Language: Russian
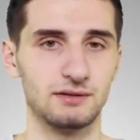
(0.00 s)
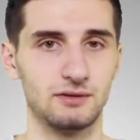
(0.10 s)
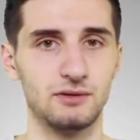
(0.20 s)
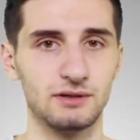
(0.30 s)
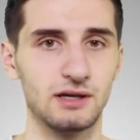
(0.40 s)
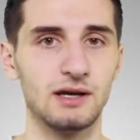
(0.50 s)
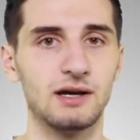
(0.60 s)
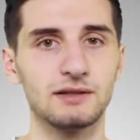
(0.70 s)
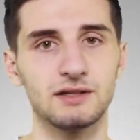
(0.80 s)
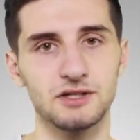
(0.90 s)
Android,
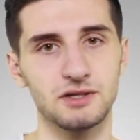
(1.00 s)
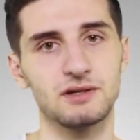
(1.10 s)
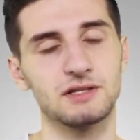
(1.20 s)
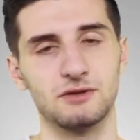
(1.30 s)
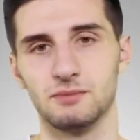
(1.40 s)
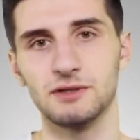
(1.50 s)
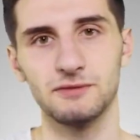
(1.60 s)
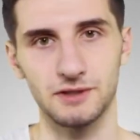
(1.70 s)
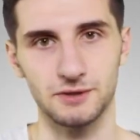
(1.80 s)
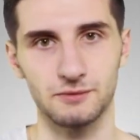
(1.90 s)
а также разъем под
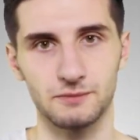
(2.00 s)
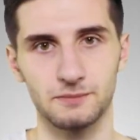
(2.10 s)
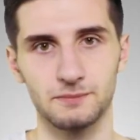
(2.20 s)
флешку.